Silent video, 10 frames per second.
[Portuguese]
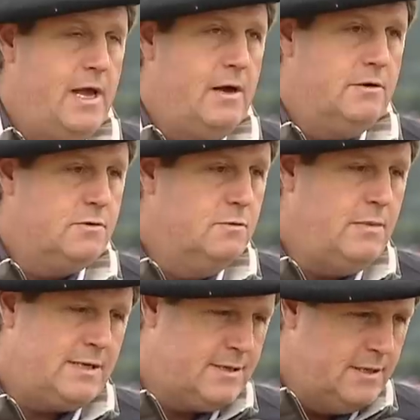Éguas com
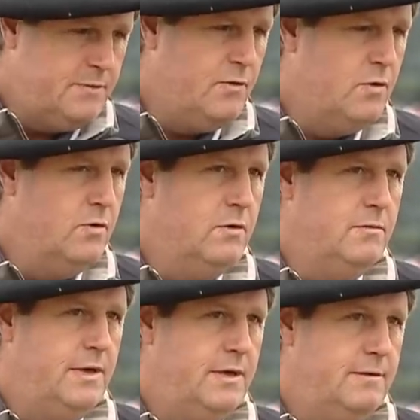bastante
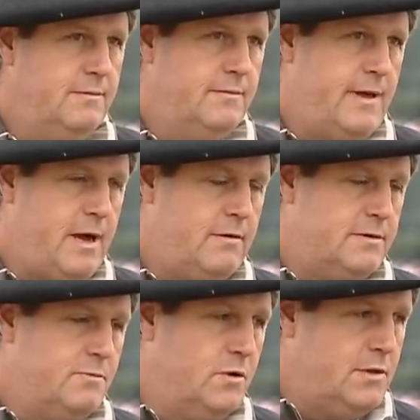volume,
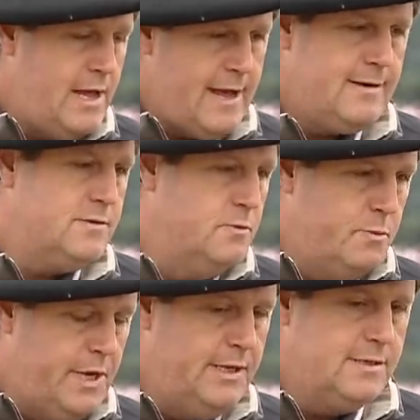éguas modernas,
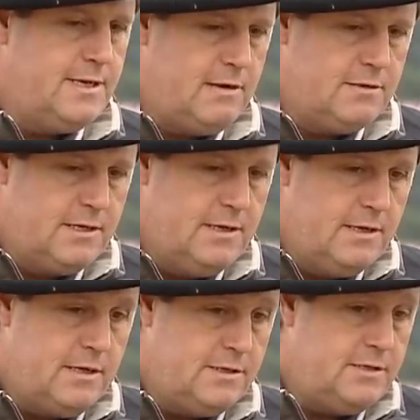compridas, éguas
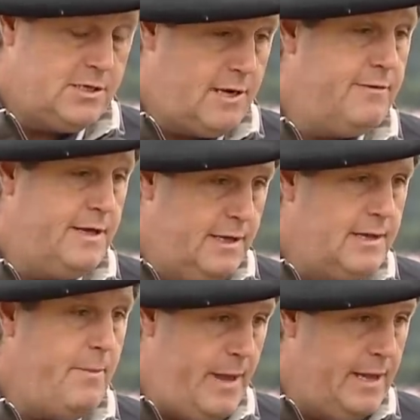que a gente achava que ia
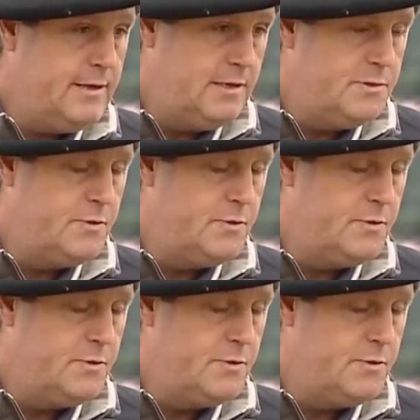andar bem aqui na